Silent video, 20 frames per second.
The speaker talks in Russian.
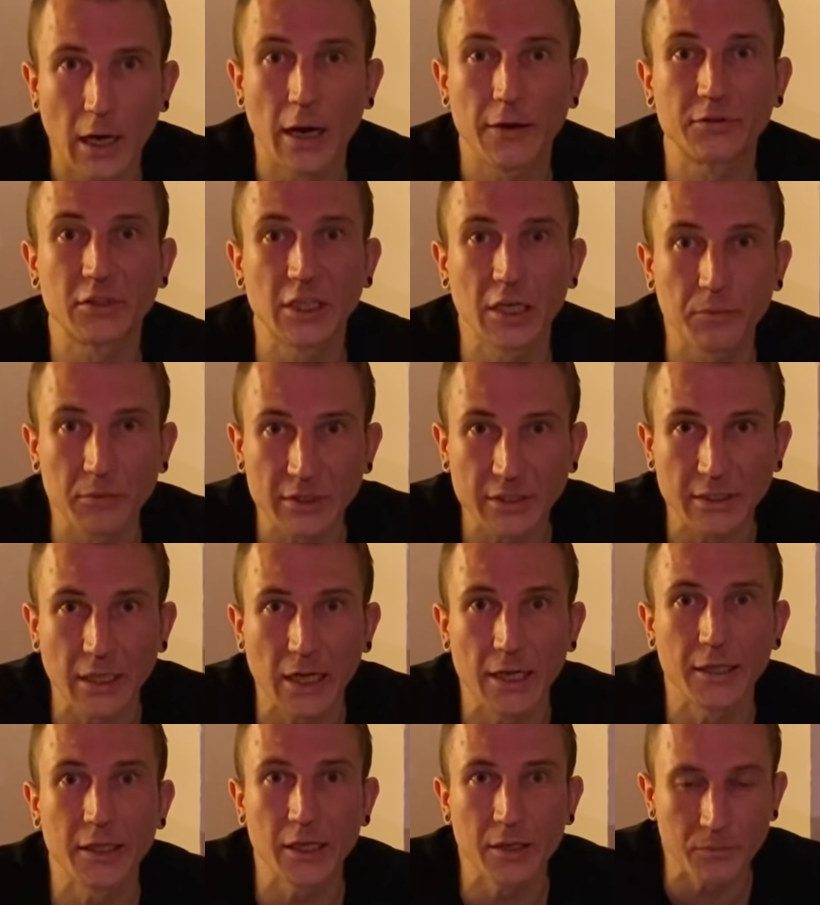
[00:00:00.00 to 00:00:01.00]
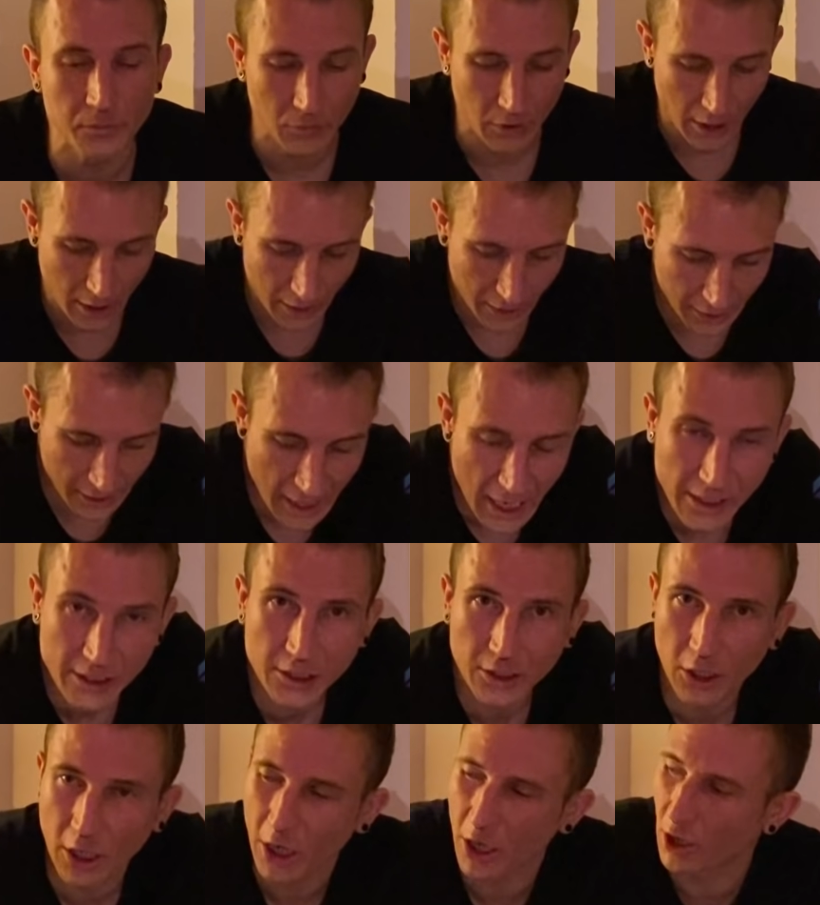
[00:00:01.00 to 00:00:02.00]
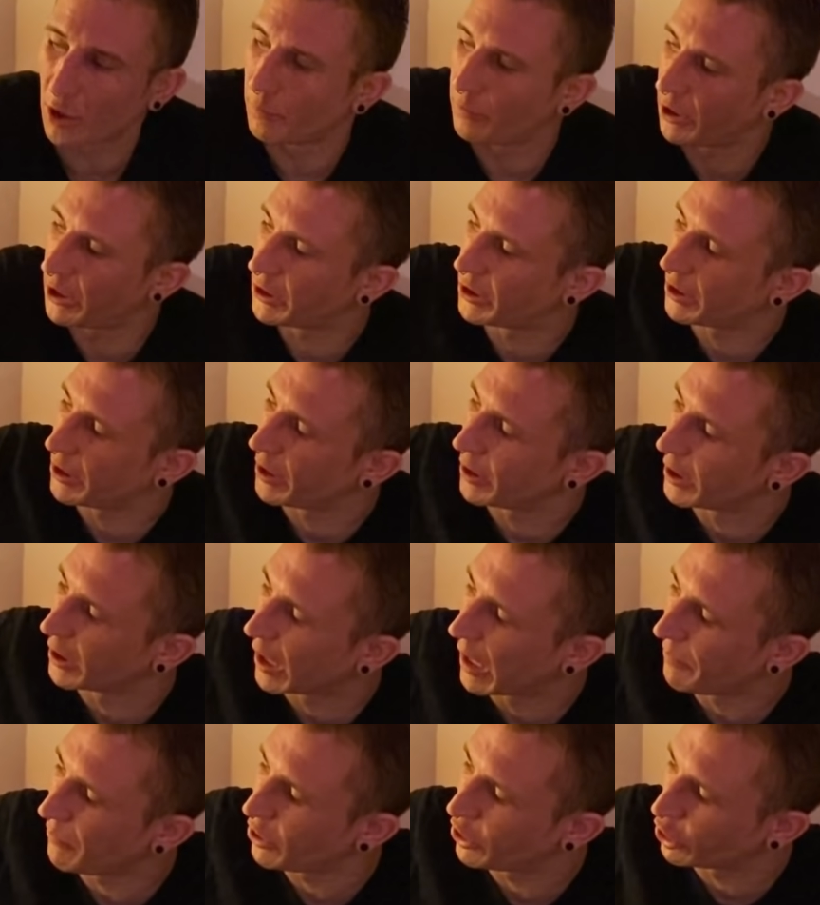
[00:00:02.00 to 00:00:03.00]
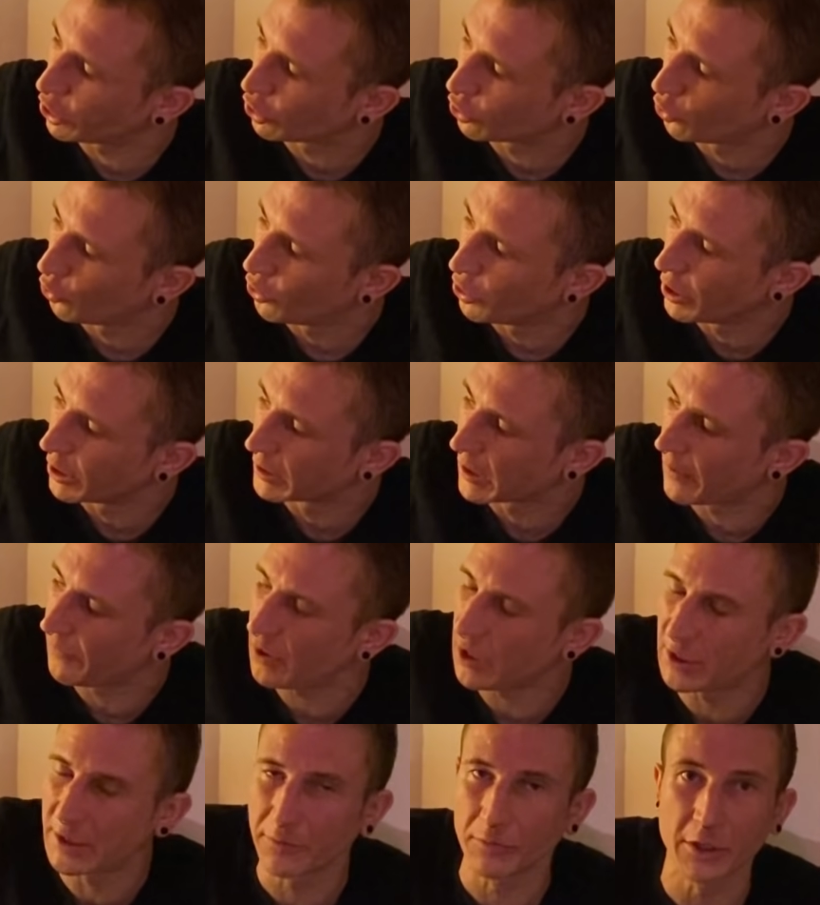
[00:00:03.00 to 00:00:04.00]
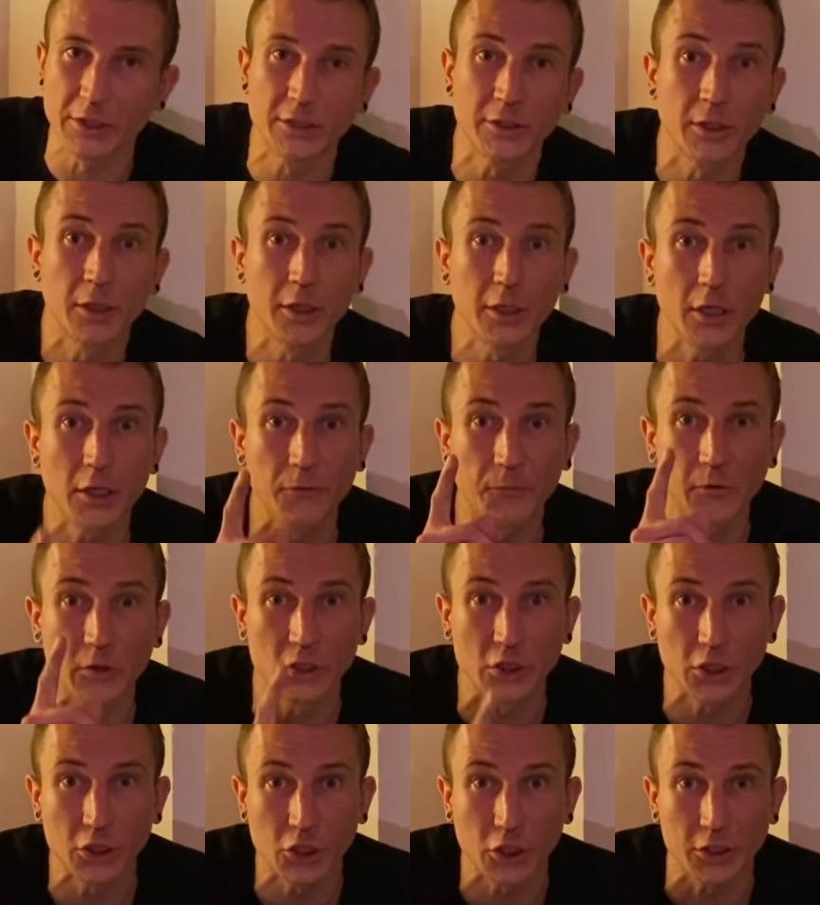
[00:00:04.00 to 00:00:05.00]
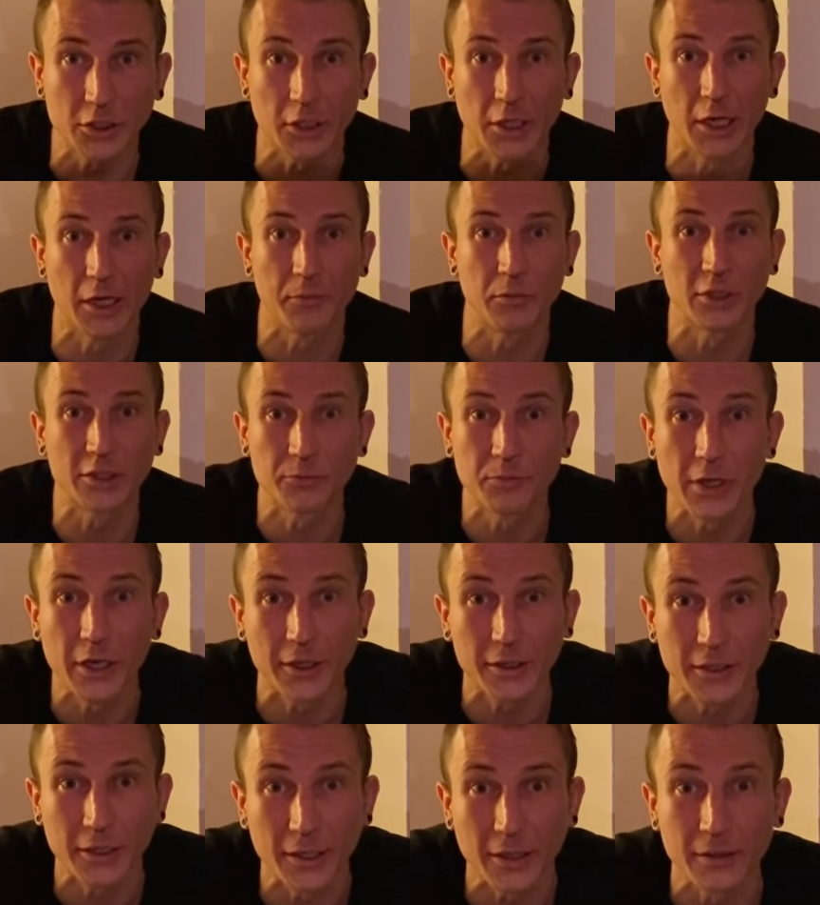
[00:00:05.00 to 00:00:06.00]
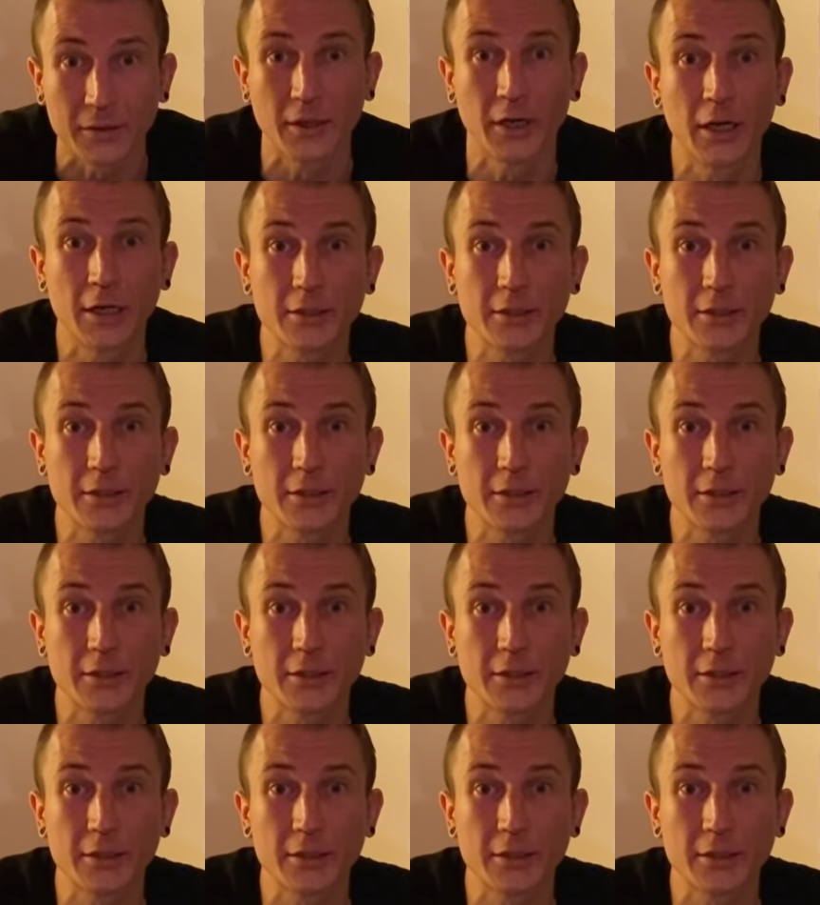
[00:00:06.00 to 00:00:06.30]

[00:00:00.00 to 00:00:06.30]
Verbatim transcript: А всем остальным я желаю обрести экономическую независимость и физическое бессмертие.